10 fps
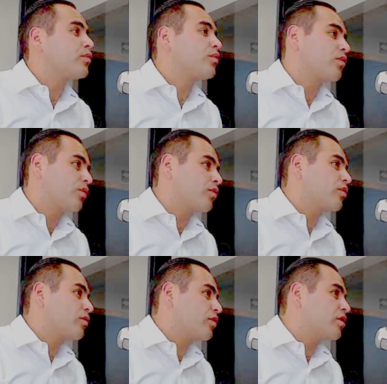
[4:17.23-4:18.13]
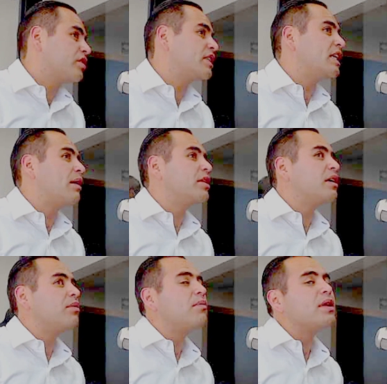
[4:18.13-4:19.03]
13 en la segunda. Sí,
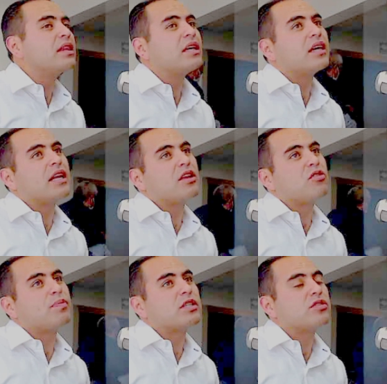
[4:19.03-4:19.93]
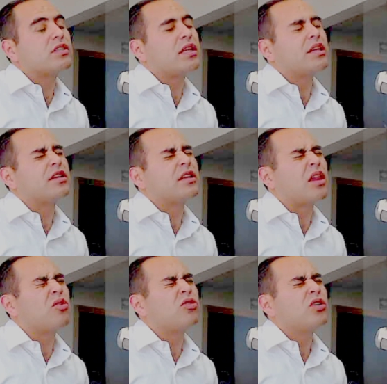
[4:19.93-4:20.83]
lamentablemente el año pasado estaban
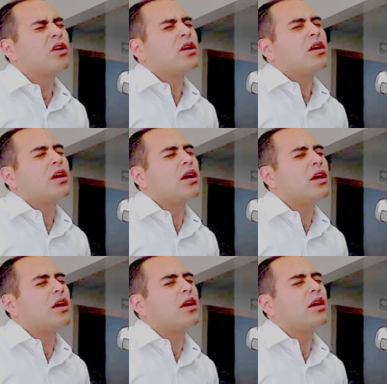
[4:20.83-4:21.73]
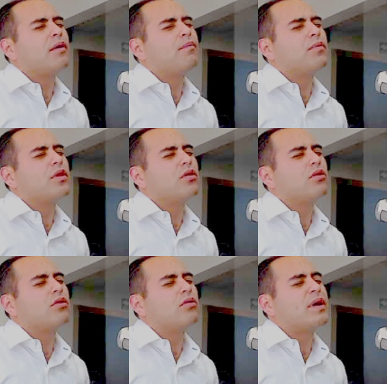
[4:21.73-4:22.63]
destinados
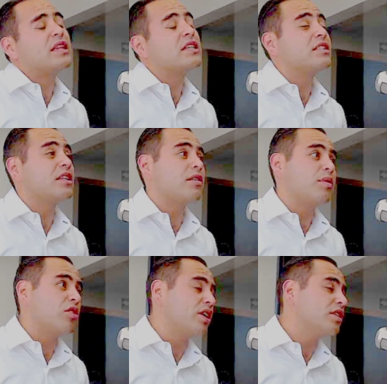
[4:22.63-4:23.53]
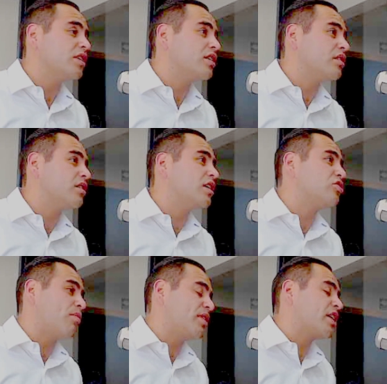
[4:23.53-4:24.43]
27 eh, millones y
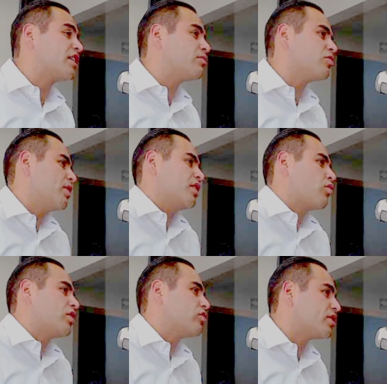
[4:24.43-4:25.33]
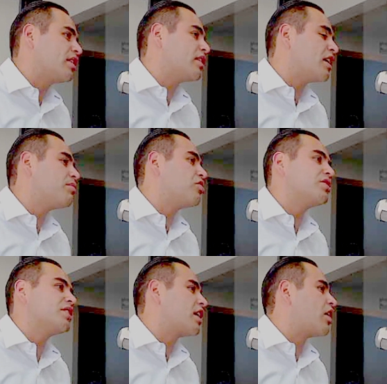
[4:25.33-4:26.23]
solamente ejercimos 24. O sea, 3 millones
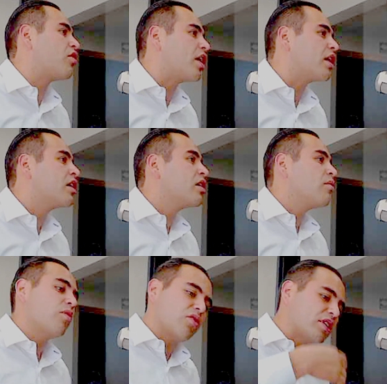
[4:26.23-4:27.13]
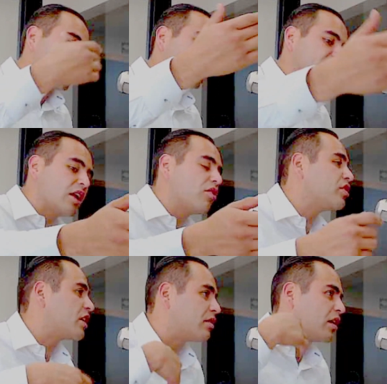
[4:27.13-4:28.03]
se quedaron ahí. Bueno, se regresaron y
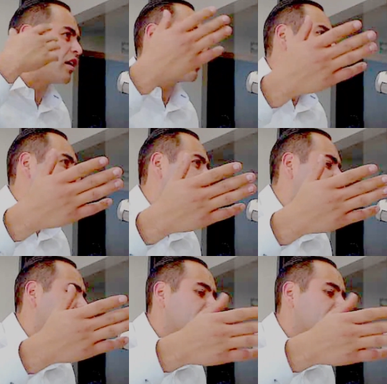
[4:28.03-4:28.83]
se, ah, ah,